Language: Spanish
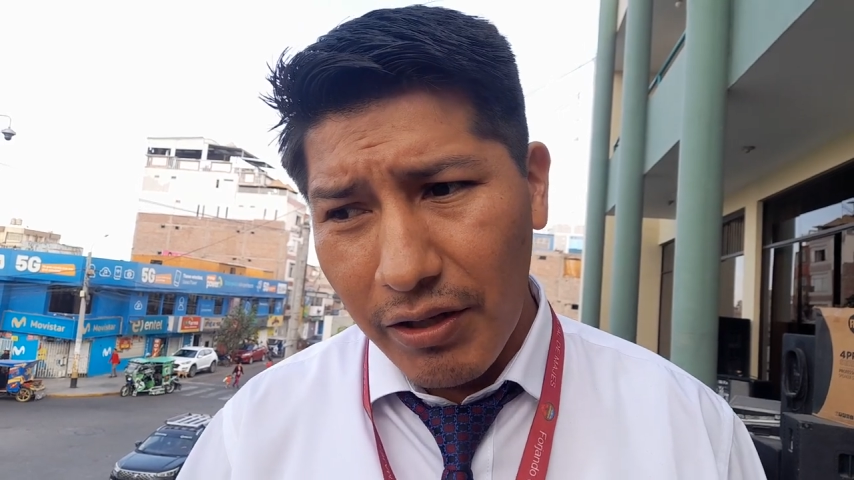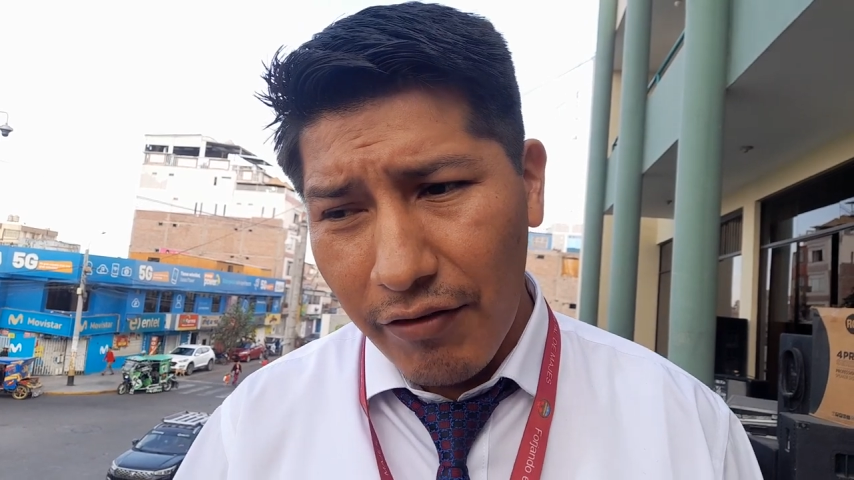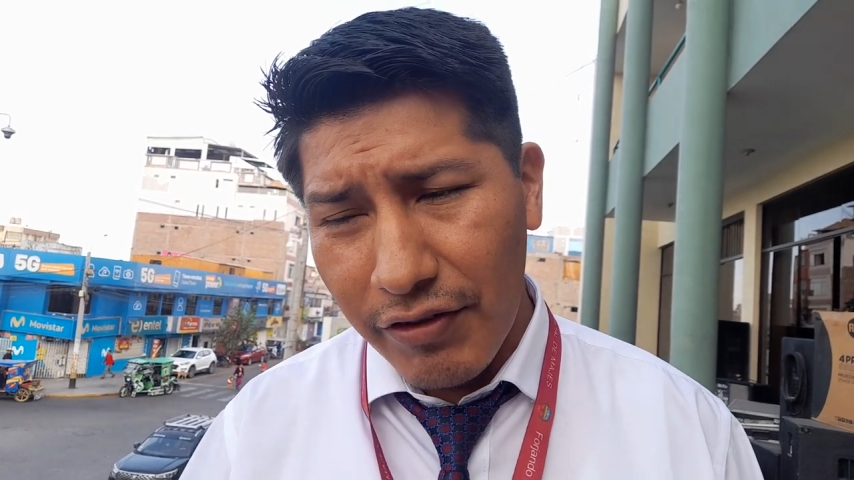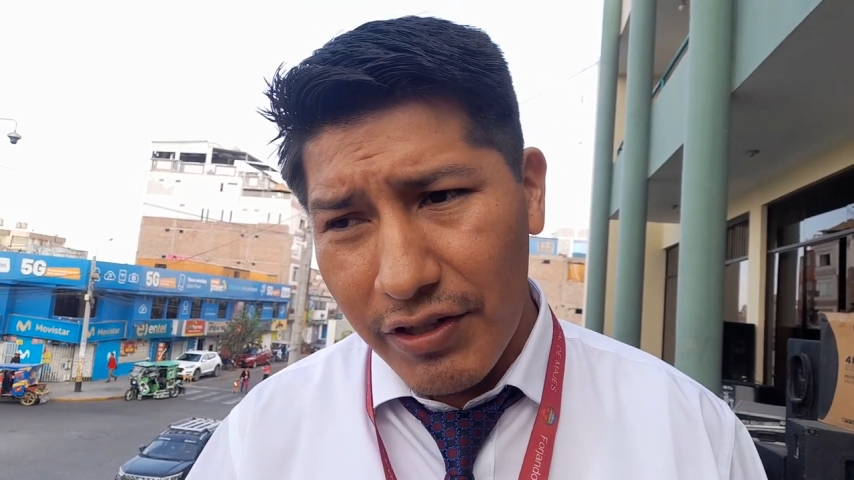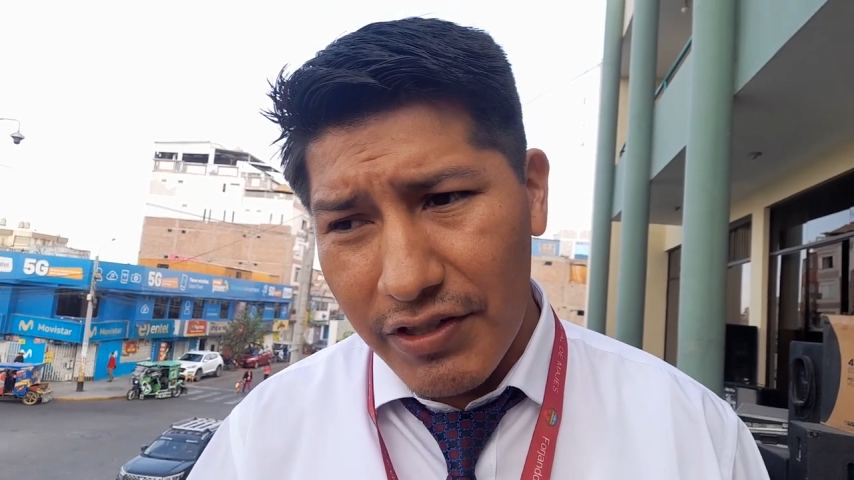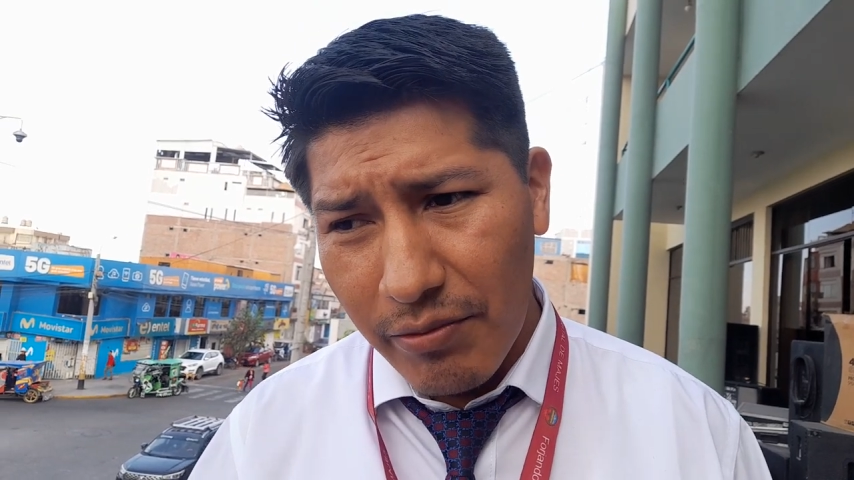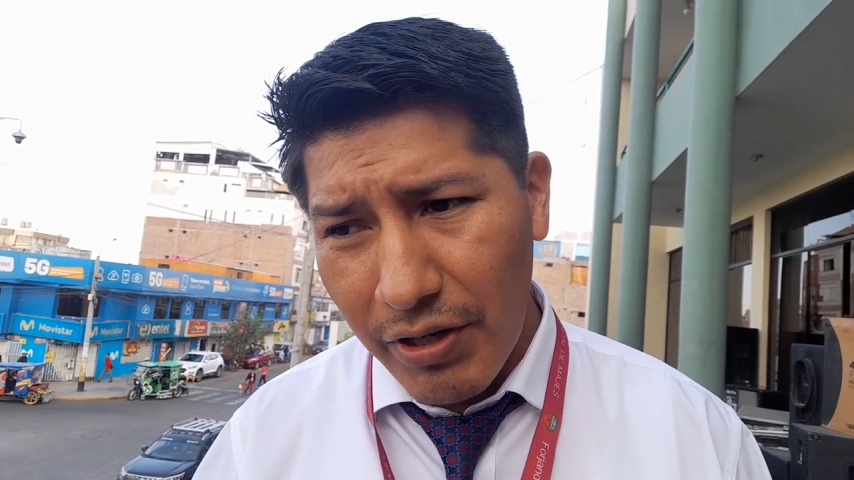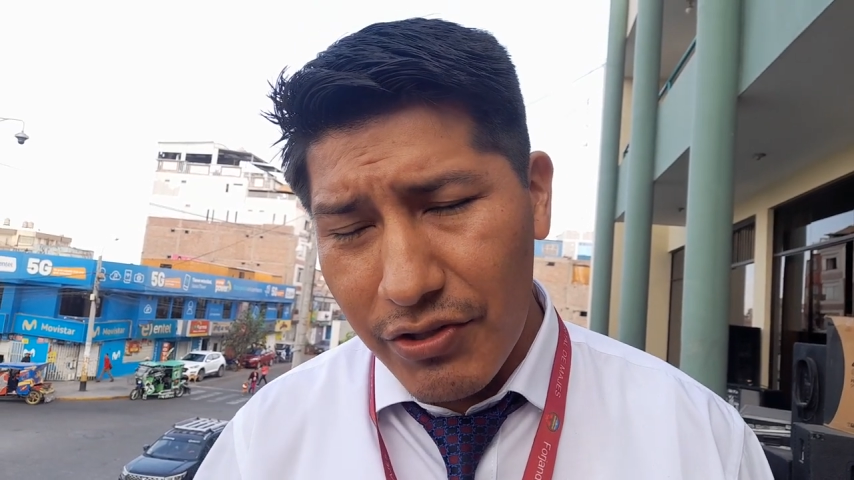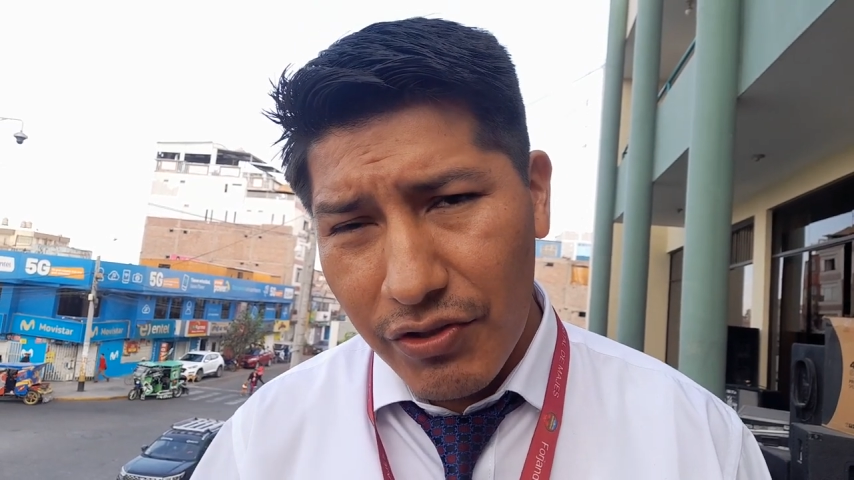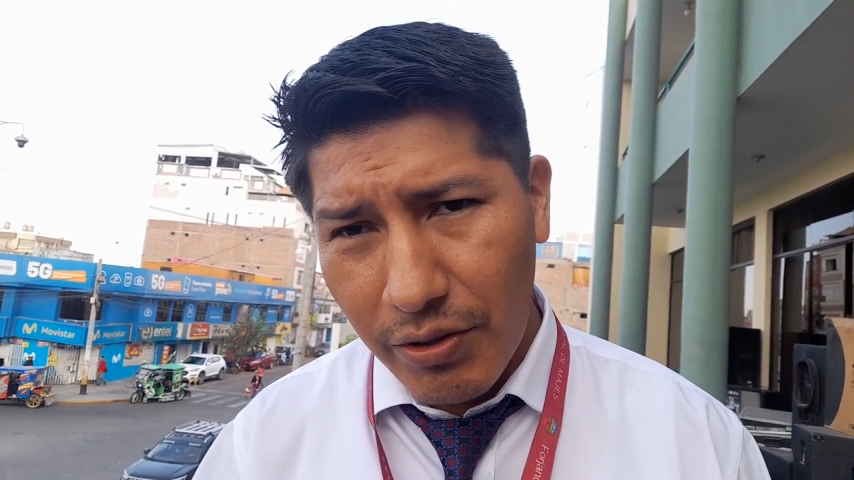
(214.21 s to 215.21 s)
A fines del
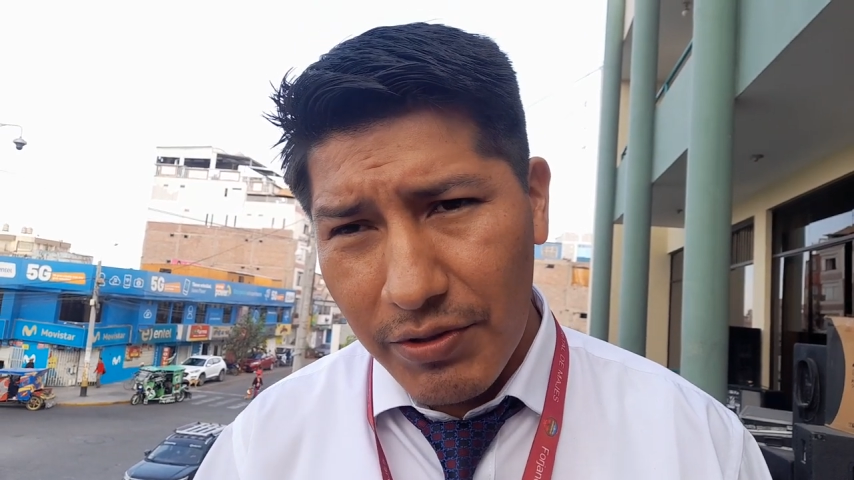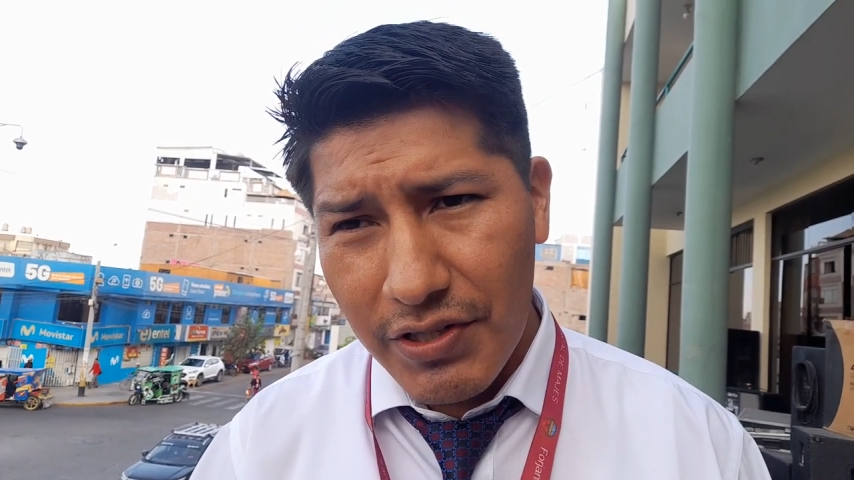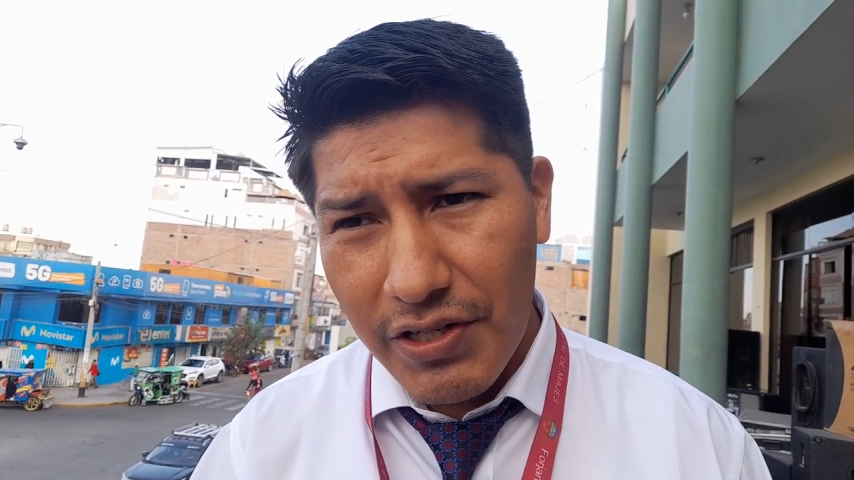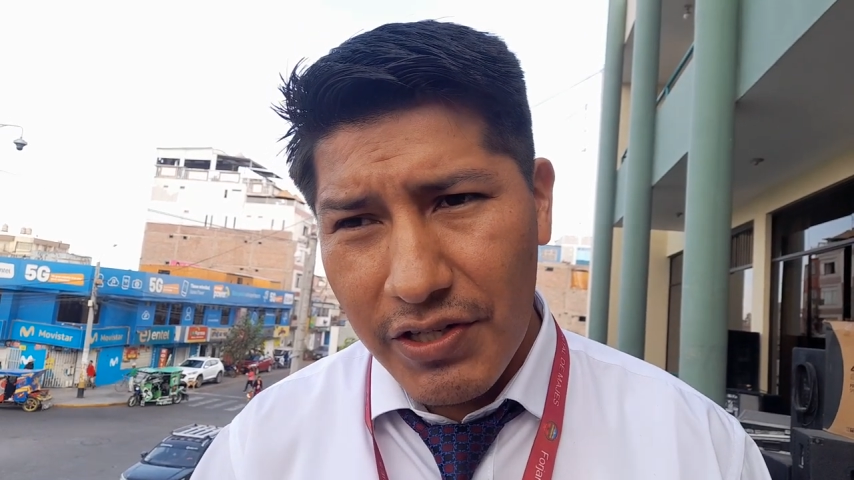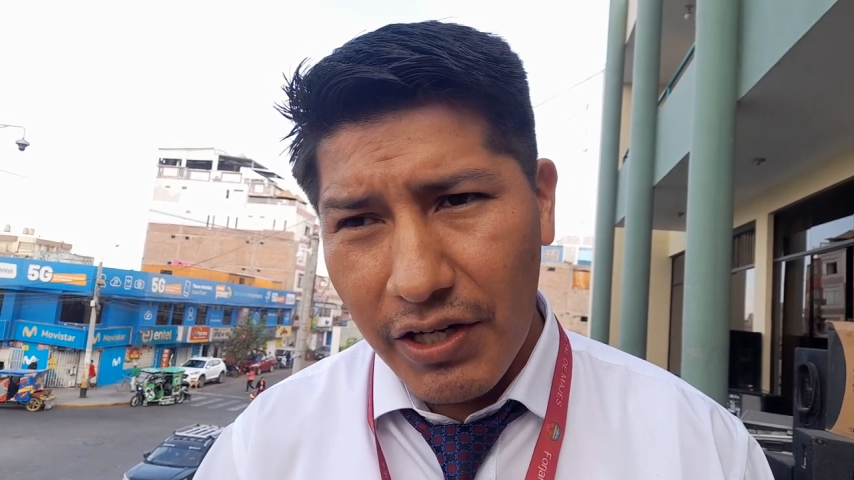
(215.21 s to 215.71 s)
marzo también se les